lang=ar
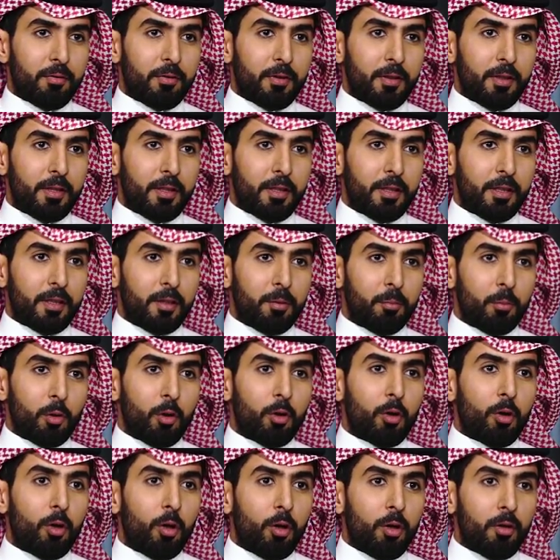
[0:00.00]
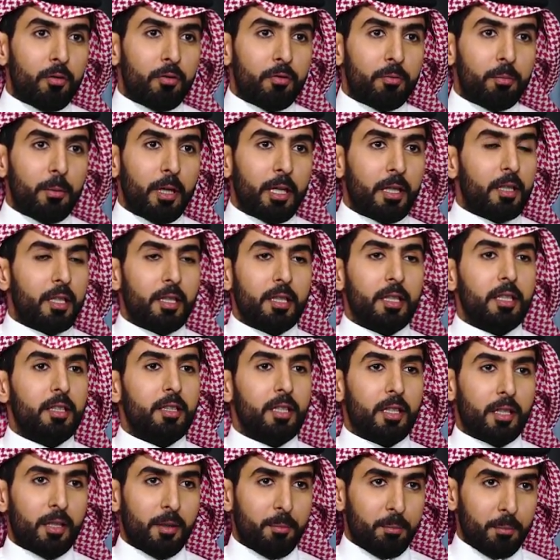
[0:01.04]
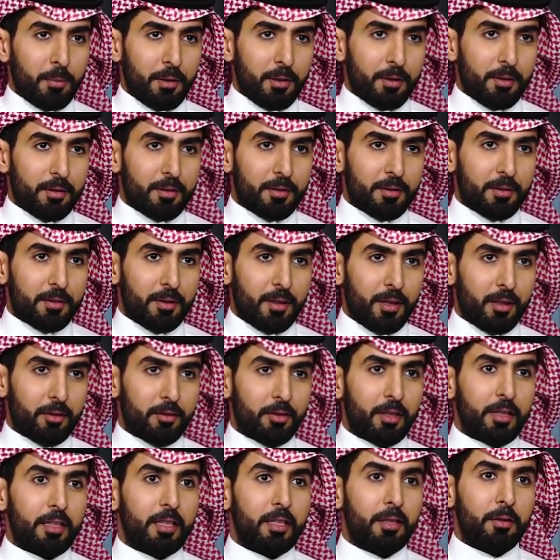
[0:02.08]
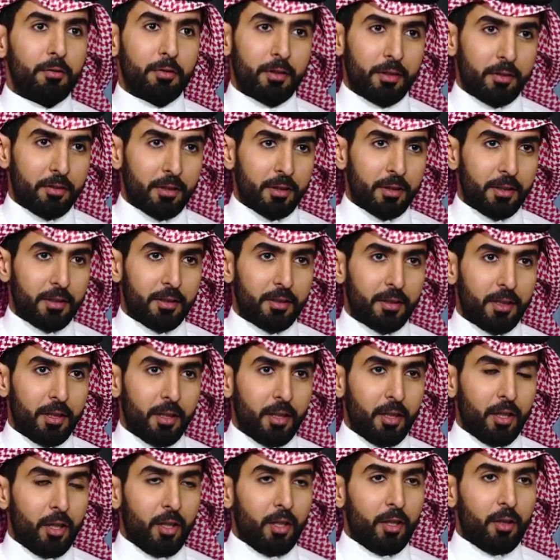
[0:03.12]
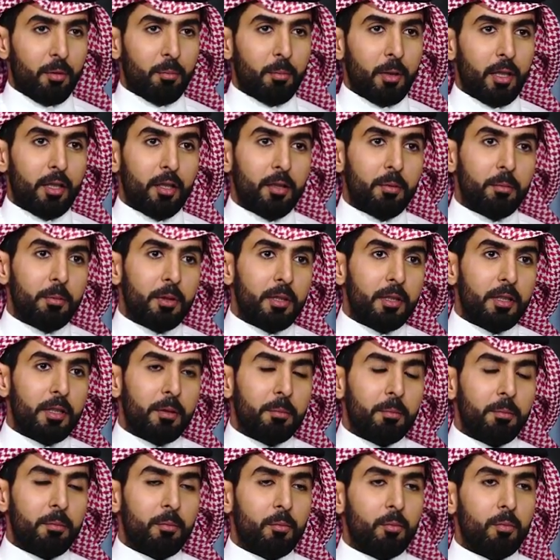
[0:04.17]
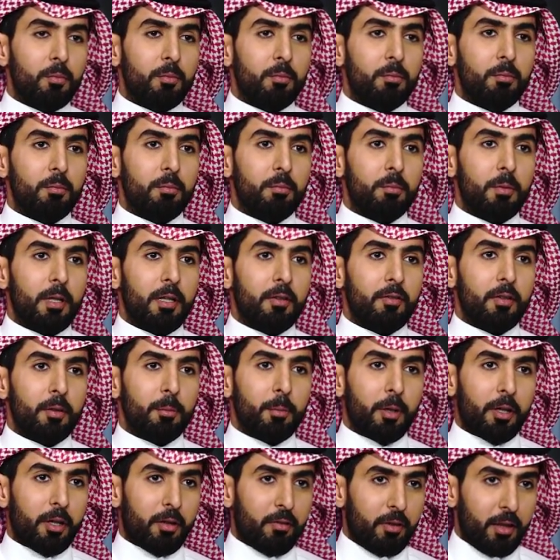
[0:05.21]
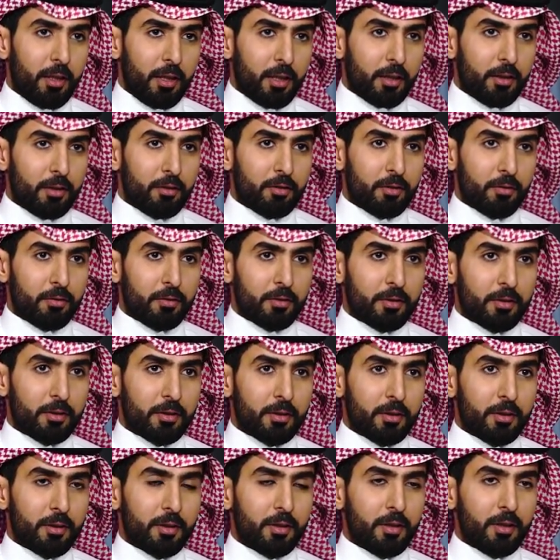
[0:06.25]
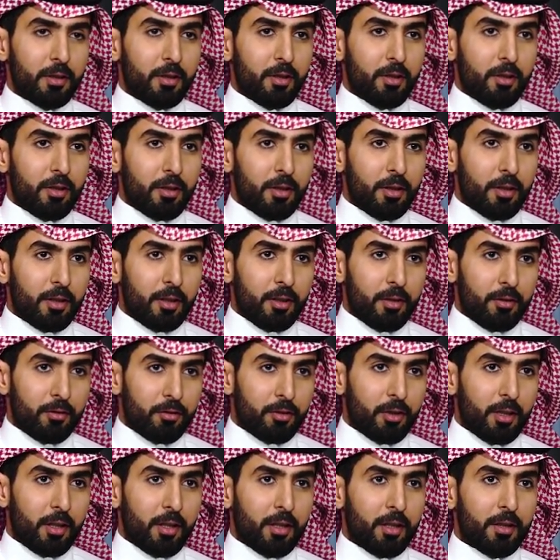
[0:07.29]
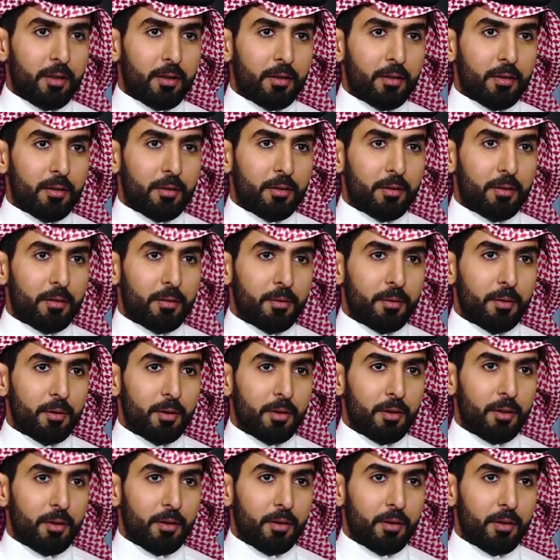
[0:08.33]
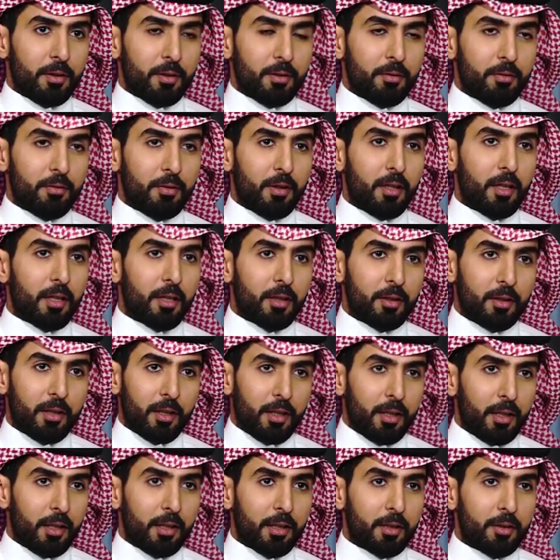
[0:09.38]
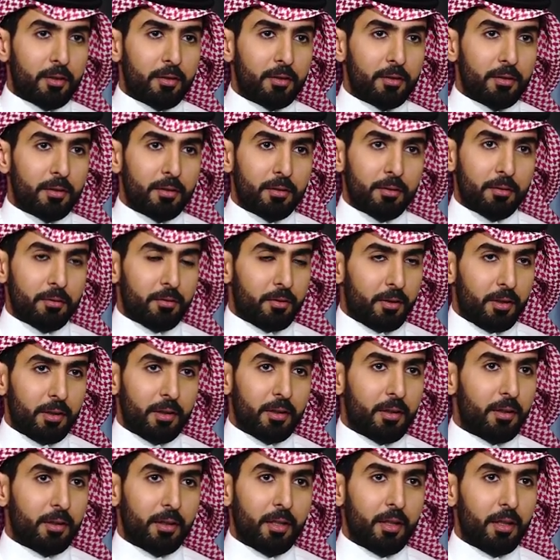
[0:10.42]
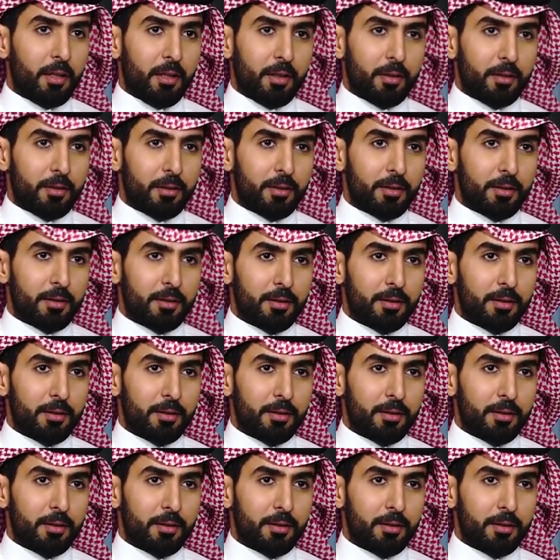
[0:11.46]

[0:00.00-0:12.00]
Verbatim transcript: فمن الخوف ما قدرت حتى أكمل حسيت أنه في شيء مع العلم أني ما في مرة في حياتي شفت إنسان آه، فاقد الحياة في حياتي